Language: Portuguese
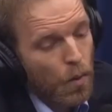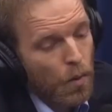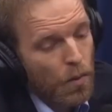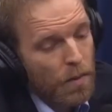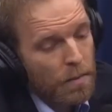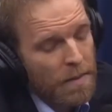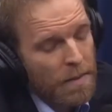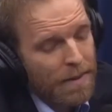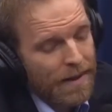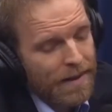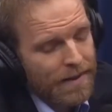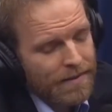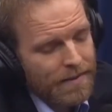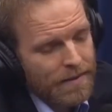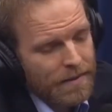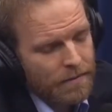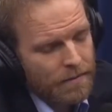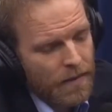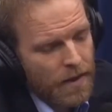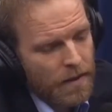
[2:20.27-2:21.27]
me Soft parece,
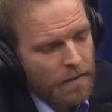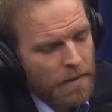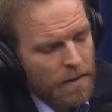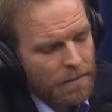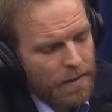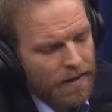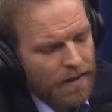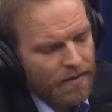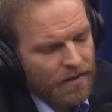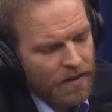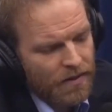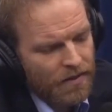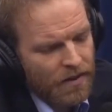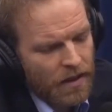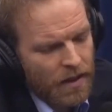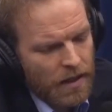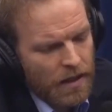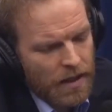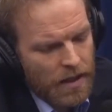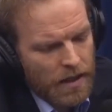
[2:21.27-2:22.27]
power. Me parece
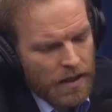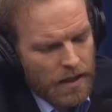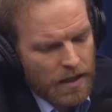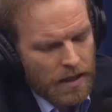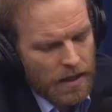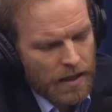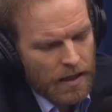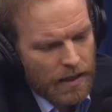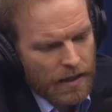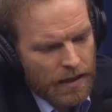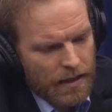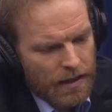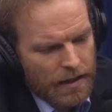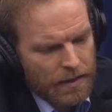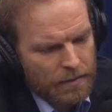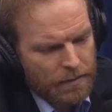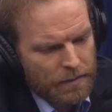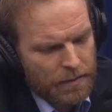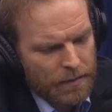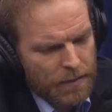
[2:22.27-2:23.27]
assim que é,
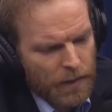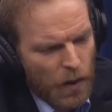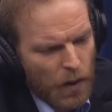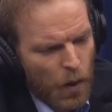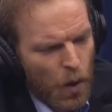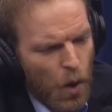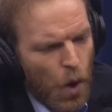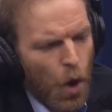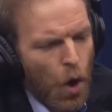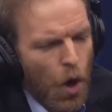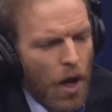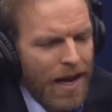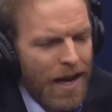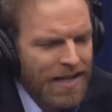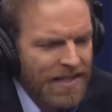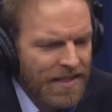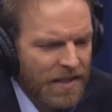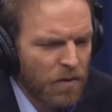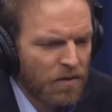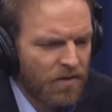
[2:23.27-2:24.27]

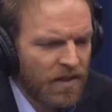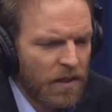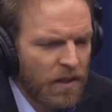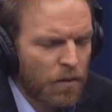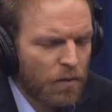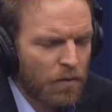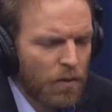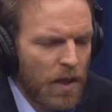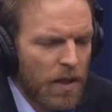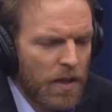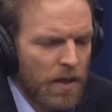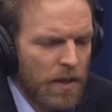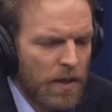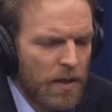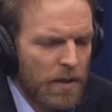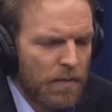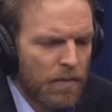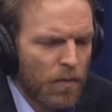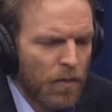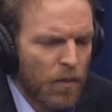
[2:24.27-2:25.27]
esse governo
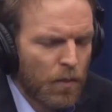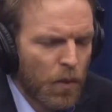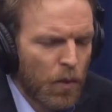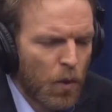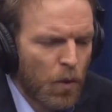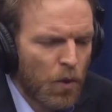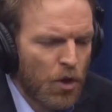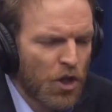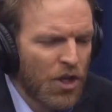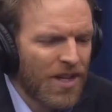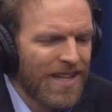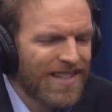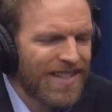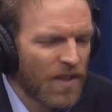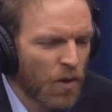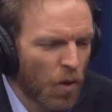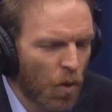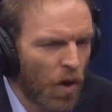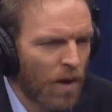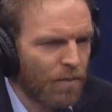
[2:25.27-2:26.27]
é,
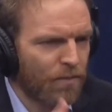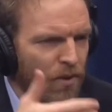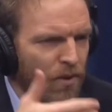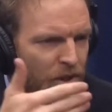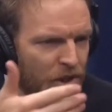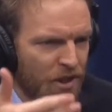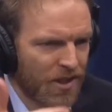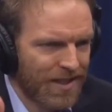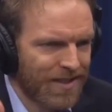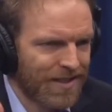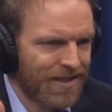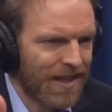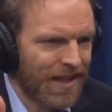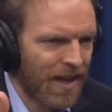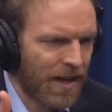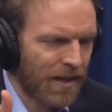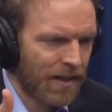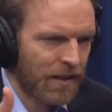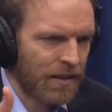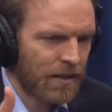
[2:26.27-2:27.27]
utilizou a política
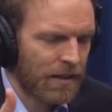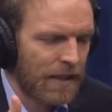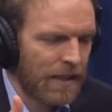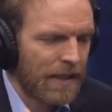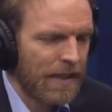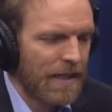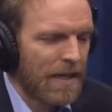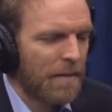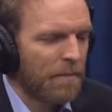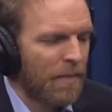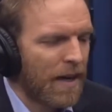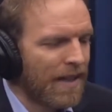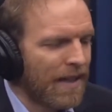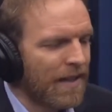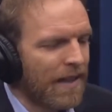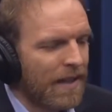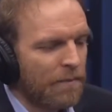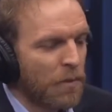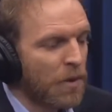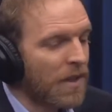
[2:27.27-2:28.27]
externa
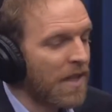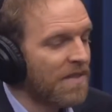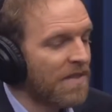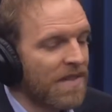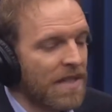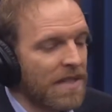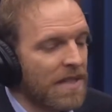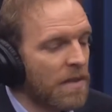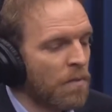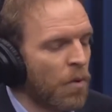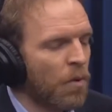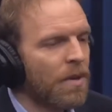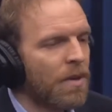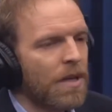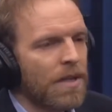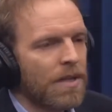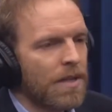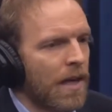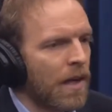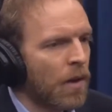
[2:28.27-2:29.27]
para muitas vezes
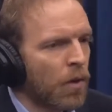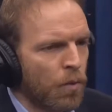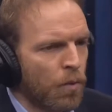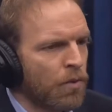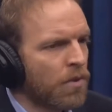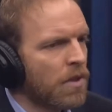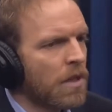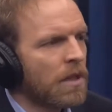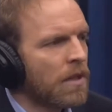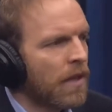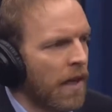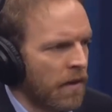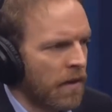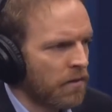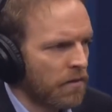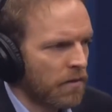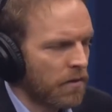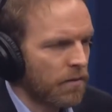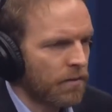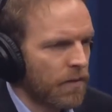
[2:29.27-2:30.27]
mobilizar grupos
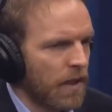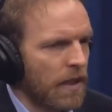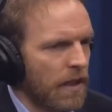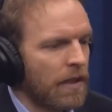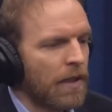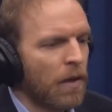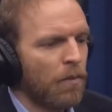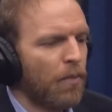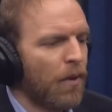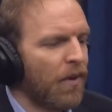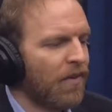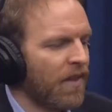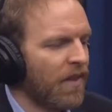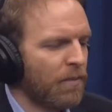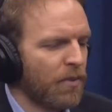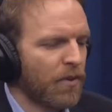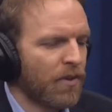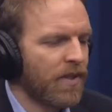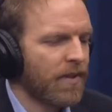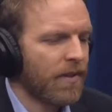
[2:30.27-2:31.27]
internos. Entendi. Então, por
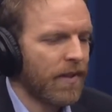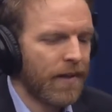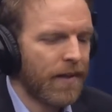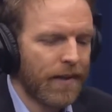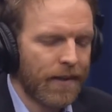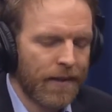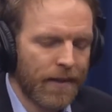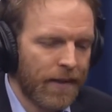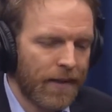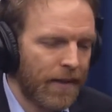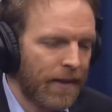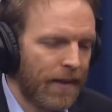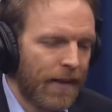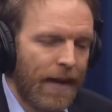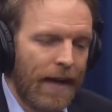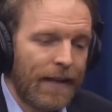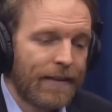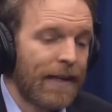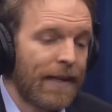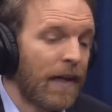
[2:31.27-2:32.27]
exemplo, diz, é,
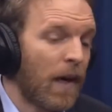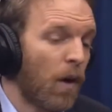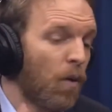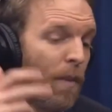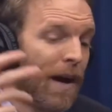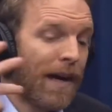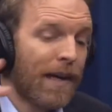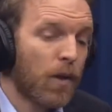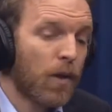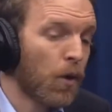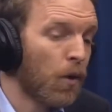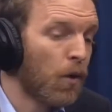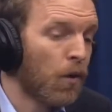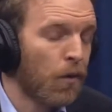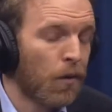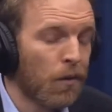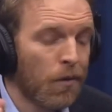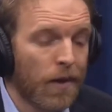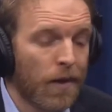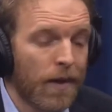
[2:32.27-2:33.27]
atacar o
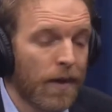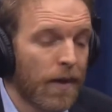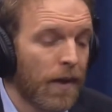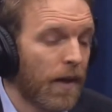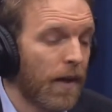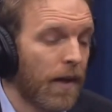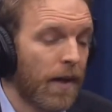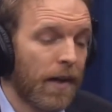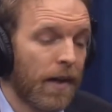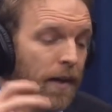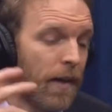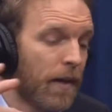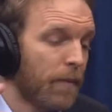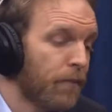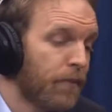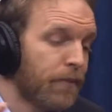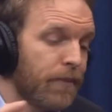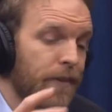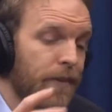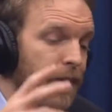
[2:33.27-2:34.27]
Macron.
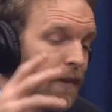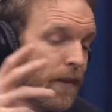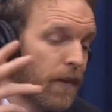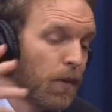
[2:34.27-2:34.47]
Uhum. para